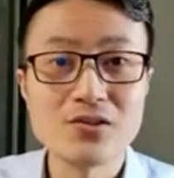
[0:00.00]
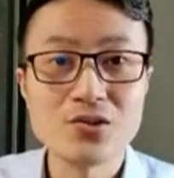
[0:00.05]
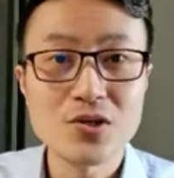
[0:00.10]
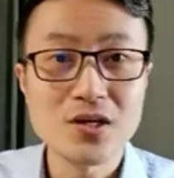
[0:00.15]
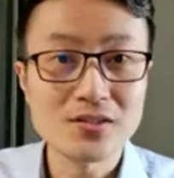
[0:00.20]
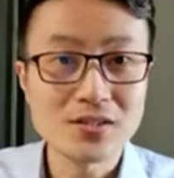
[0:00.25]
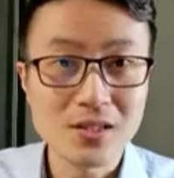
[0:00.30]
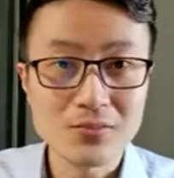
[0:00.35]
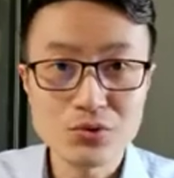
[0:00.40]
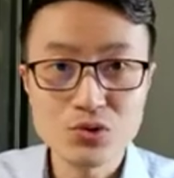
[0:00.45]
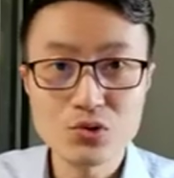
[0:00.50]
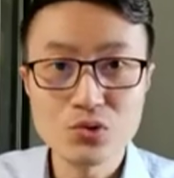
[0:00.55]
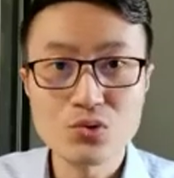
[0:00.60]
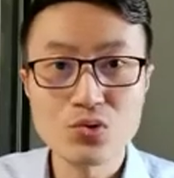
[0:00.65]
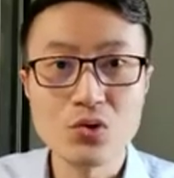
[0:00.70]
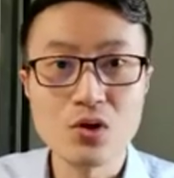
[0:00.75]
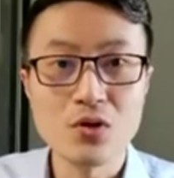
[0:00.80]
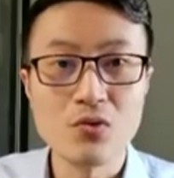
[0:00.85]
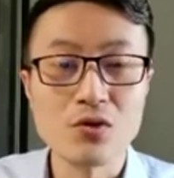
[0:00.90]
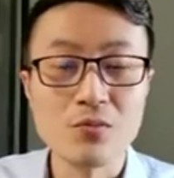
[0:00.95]
就像咱们中
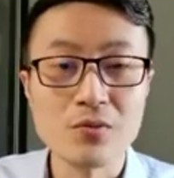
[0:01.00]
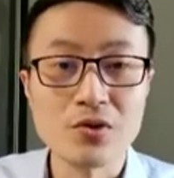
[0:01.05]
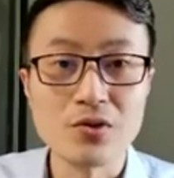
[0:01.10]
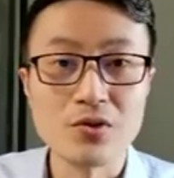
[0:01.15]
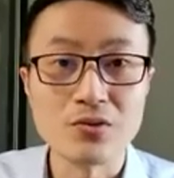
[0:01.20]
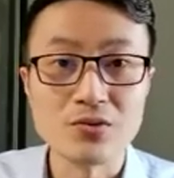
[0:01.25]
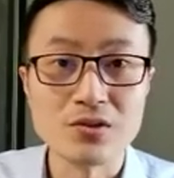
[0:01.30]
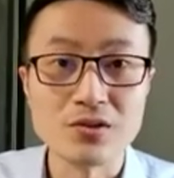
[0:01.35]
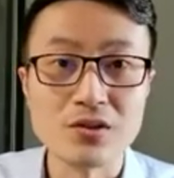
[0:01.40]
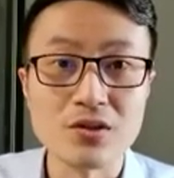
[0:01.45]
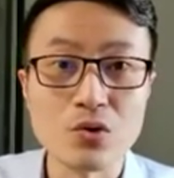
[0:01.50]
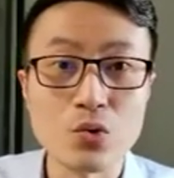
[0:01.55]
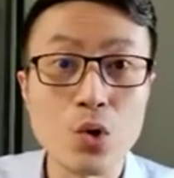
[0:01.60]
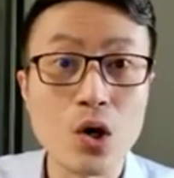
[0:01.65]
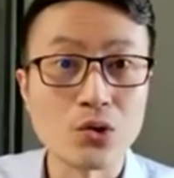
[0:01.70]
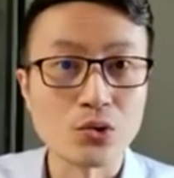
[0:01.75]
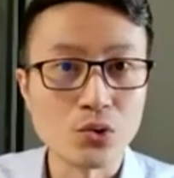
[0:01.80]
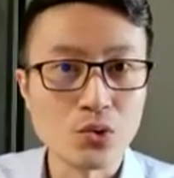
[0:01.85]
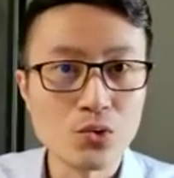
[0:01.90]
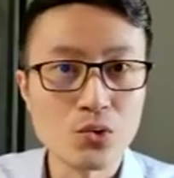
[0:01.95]
国，我们有这个
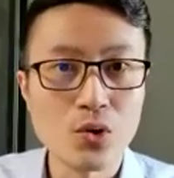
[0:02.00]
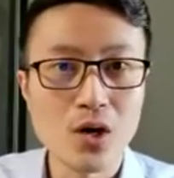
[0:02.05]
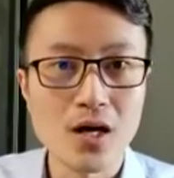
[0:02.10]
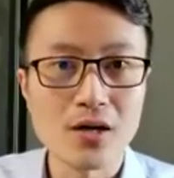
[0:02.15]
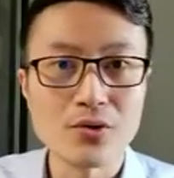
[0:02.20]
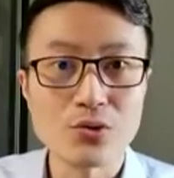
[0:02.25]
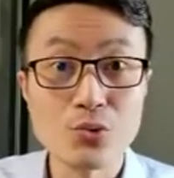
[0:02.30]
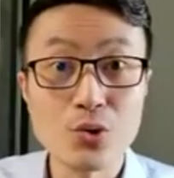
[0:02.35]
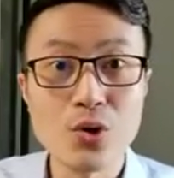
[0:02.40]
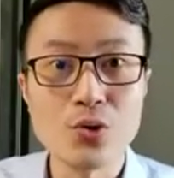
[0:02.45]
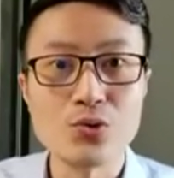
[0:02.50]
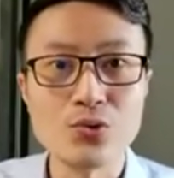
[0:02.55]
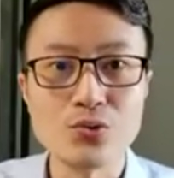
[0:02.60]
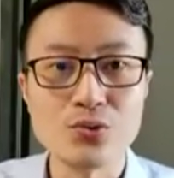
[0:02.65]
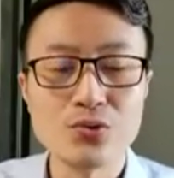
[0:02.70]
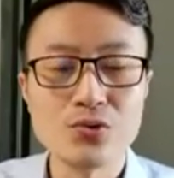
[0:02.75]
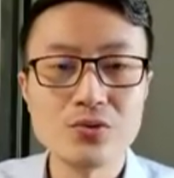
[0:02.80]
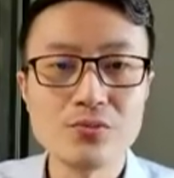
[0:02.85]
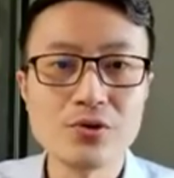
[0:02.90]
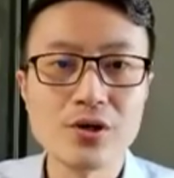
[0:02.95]
广东话、粤语，
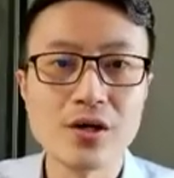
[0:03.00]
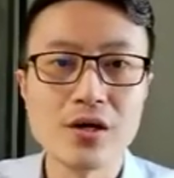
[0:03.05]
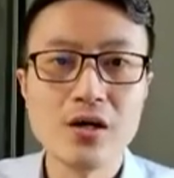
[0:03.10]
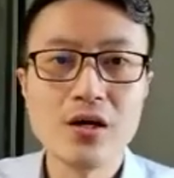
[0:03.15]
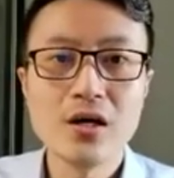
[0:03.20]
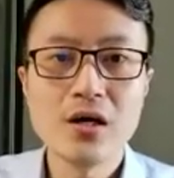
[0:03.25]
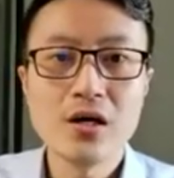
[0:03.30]
对不对？